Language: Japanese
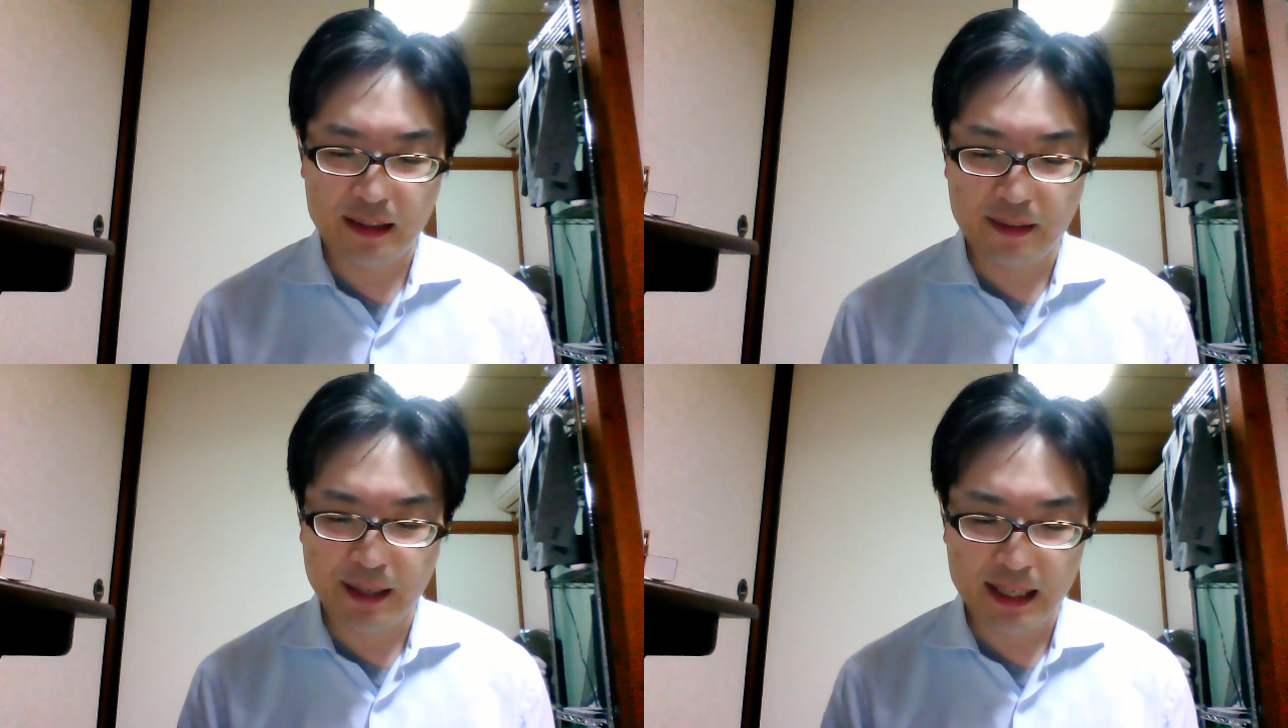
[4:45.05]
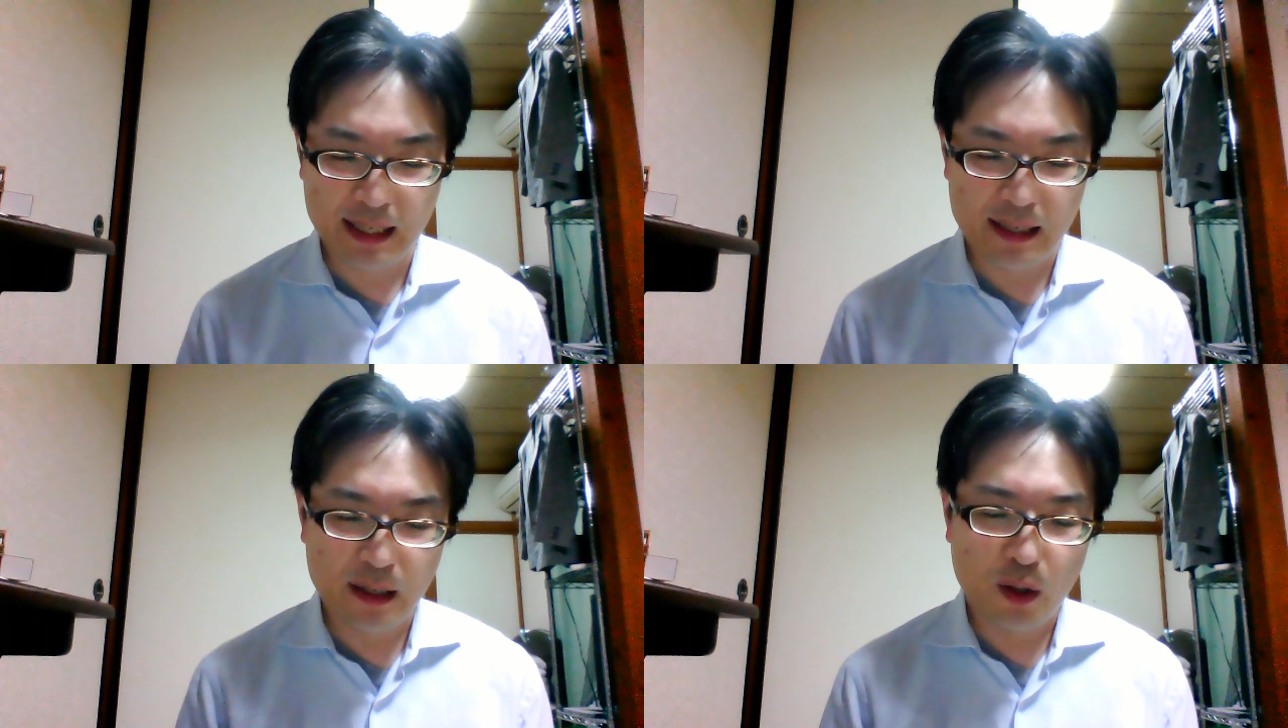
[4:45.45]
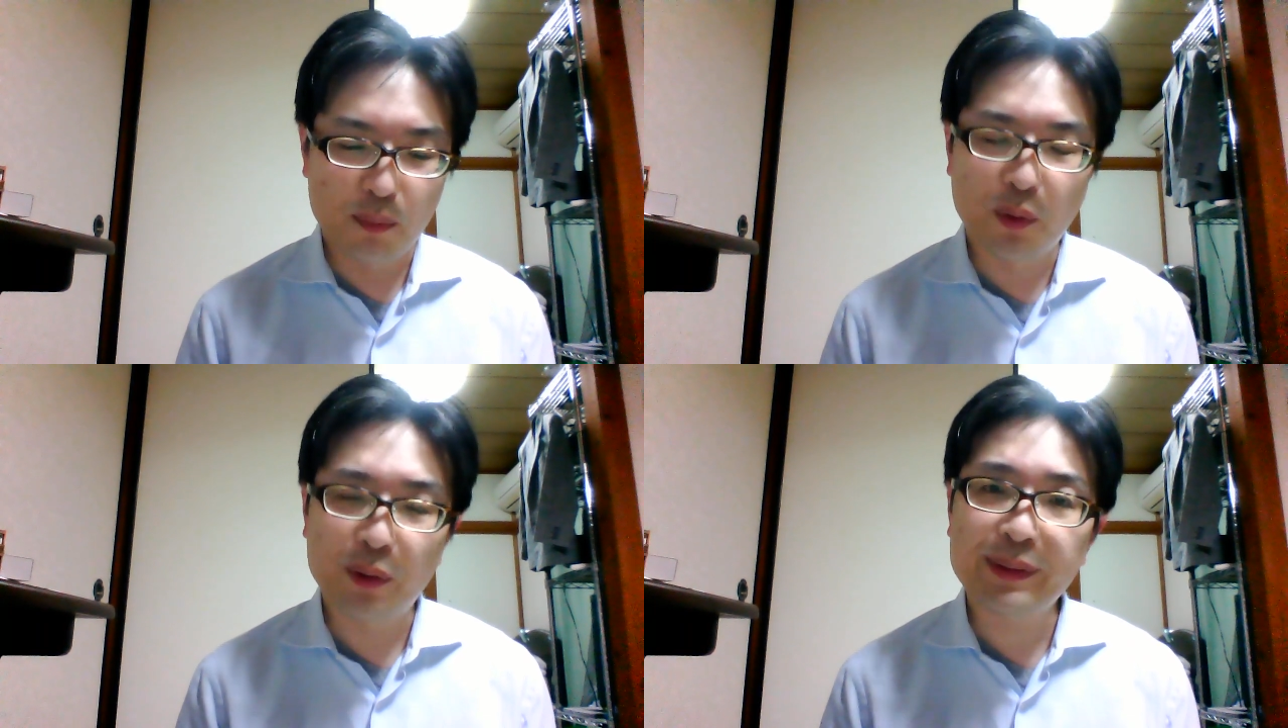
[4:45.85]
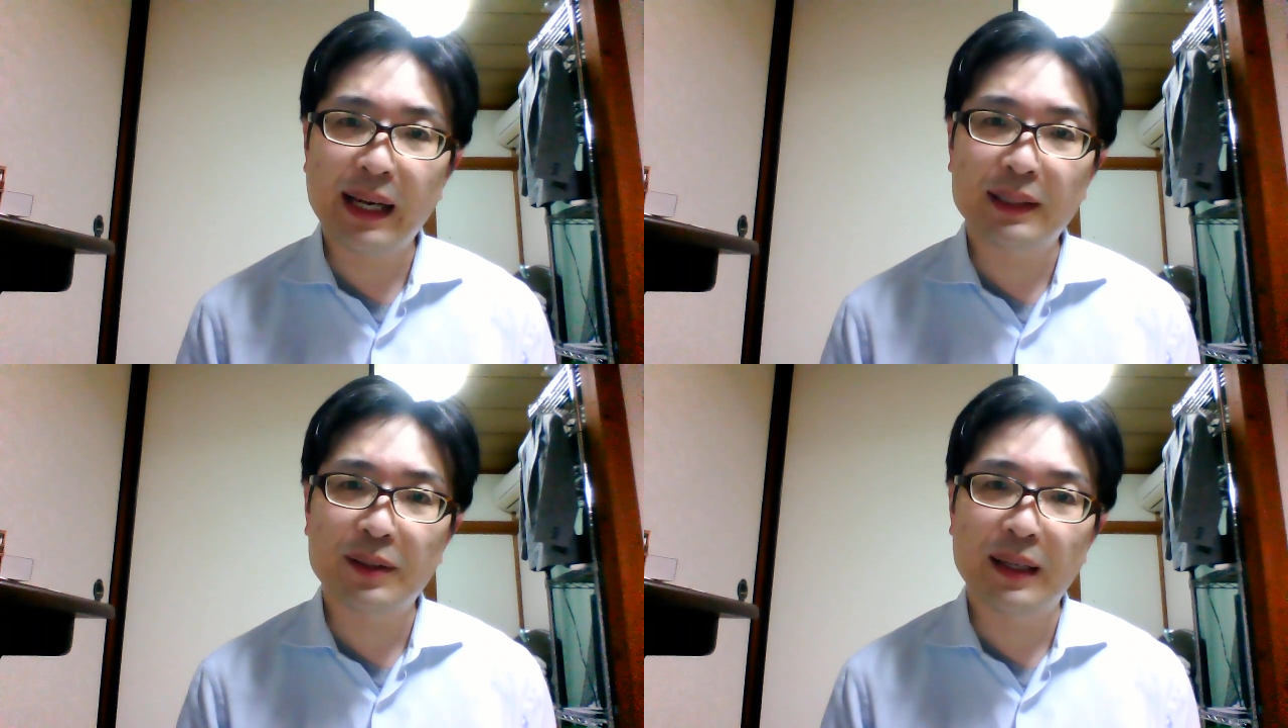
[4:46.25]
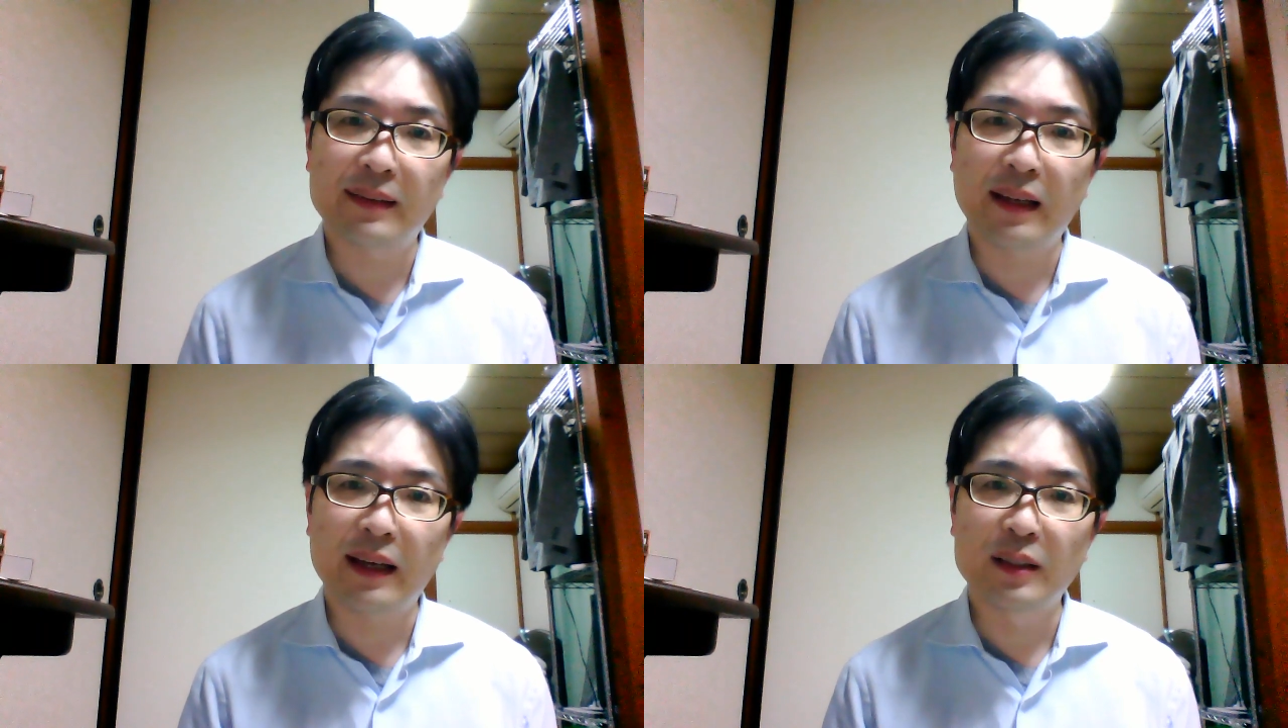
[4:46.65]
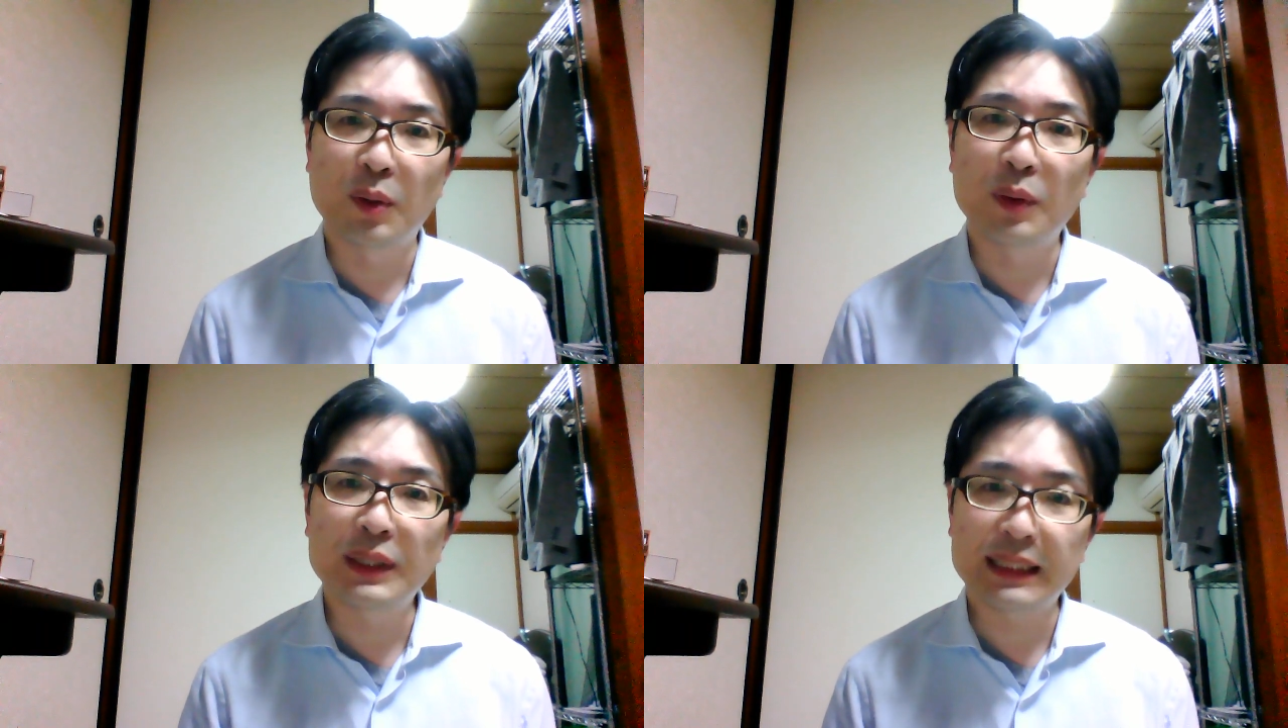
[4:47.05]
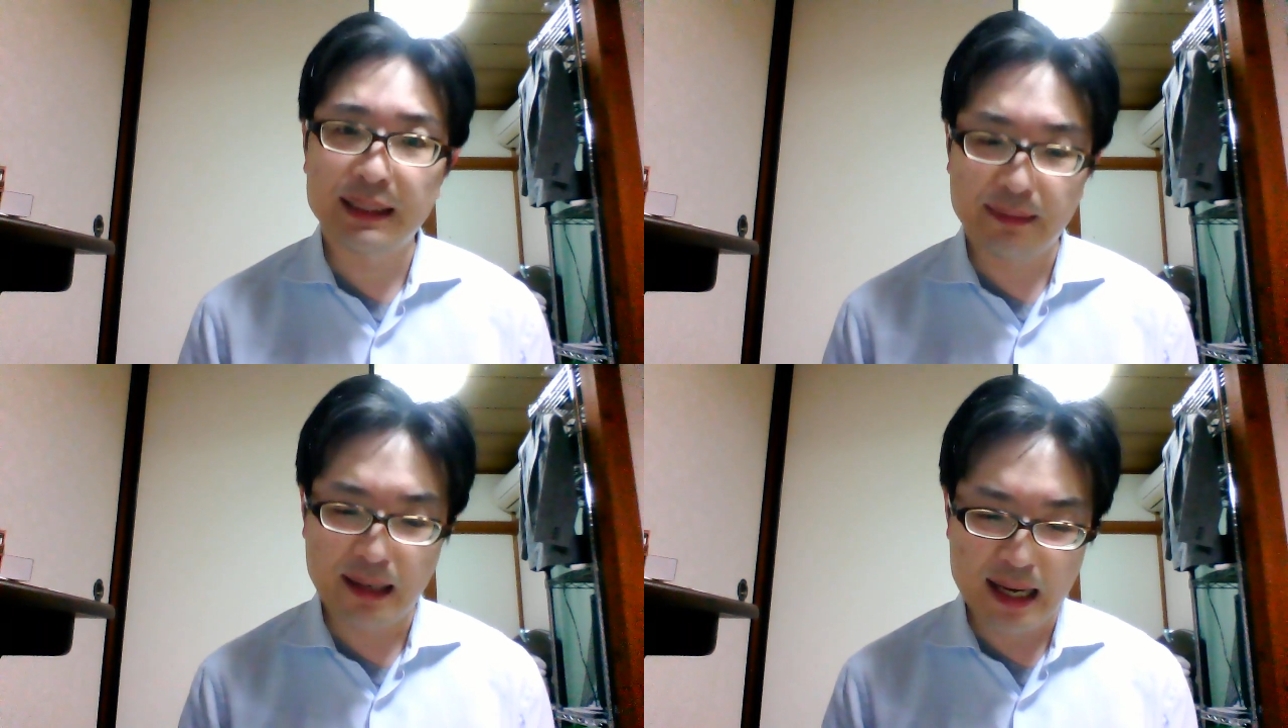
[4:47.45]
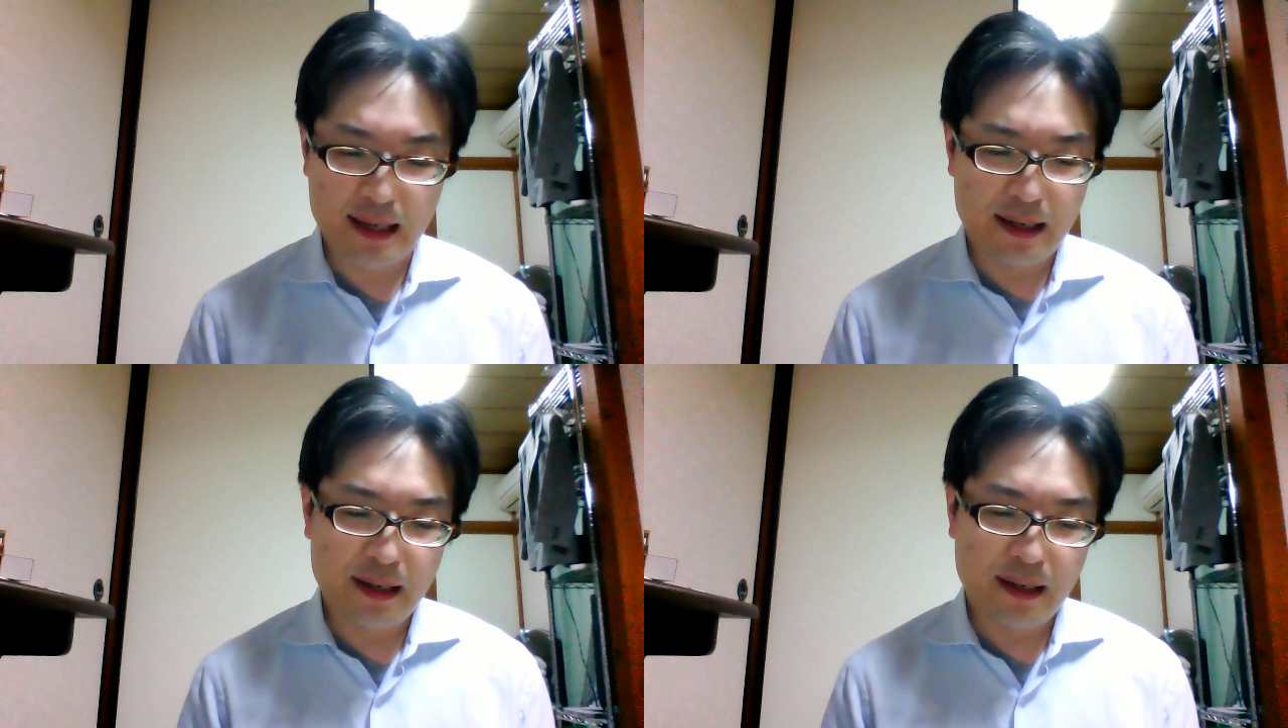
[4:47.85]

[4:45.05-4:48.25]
つまり問題となっている法律は、